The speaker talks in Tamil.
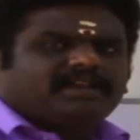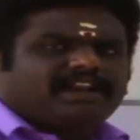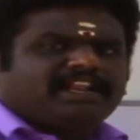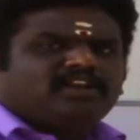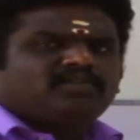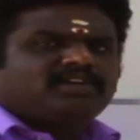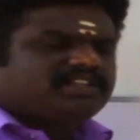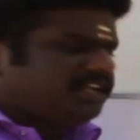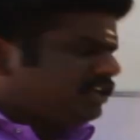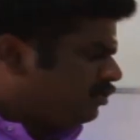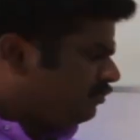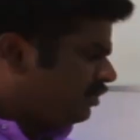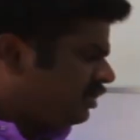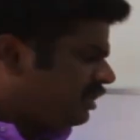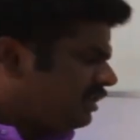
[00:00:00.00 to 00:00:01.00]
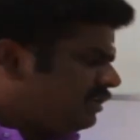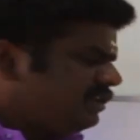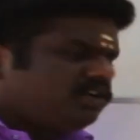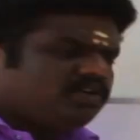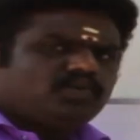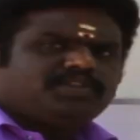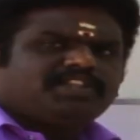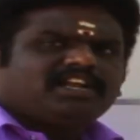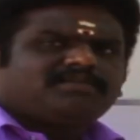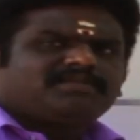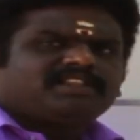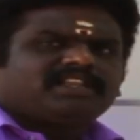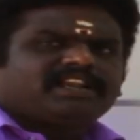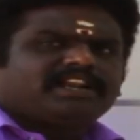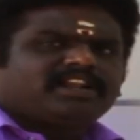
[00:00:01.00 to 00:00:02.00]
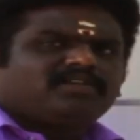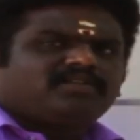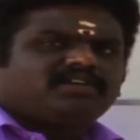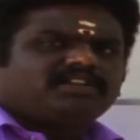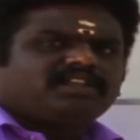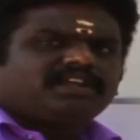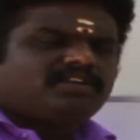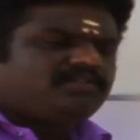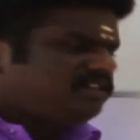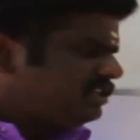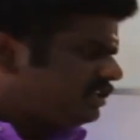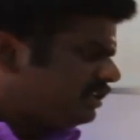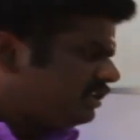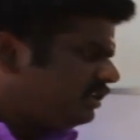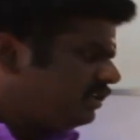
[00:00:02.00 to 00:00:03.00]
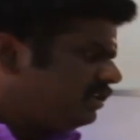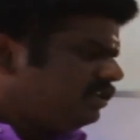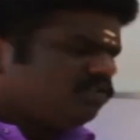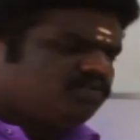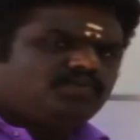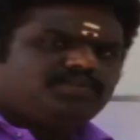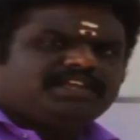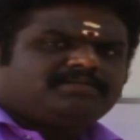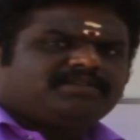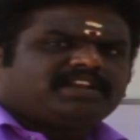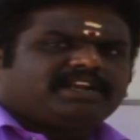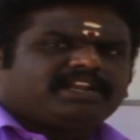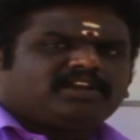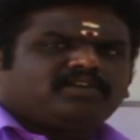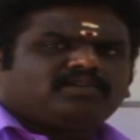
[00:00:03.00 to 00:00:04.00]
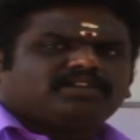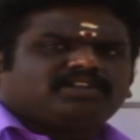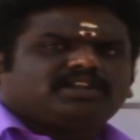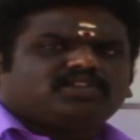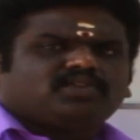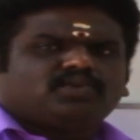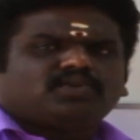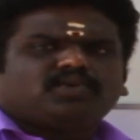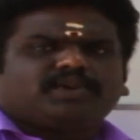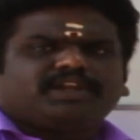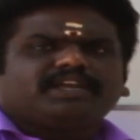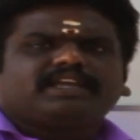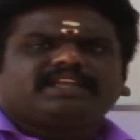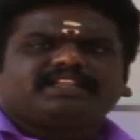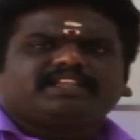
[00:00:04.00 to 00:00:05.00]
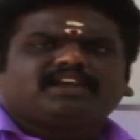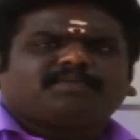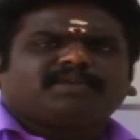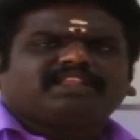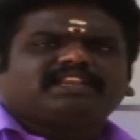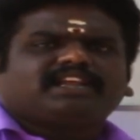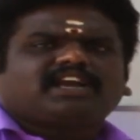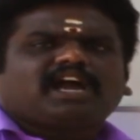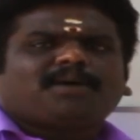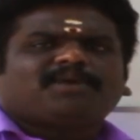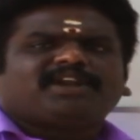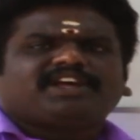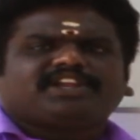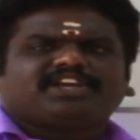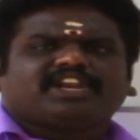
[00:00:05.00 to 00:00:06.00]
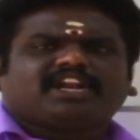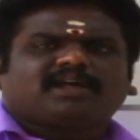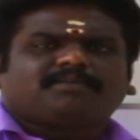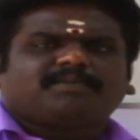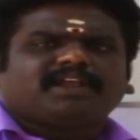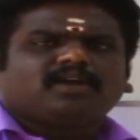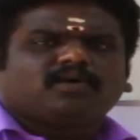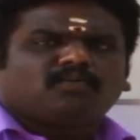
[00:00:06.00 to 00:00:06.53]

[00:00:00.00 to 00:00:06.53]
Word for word: ரெண்டாவது வகுத்தா இருபத்தி ஏழு நூற்றி நாற்பத்தி நாலு ரெண்டாவது வகுத்தா எழுபத்தி ரெண்டு நூற்றி எண்பது ரெண்டாவது வகுத்துனா தொண்ணூறு இதுக்கப்புறம் இதில் காமனாக இருக்கிற நம்பர்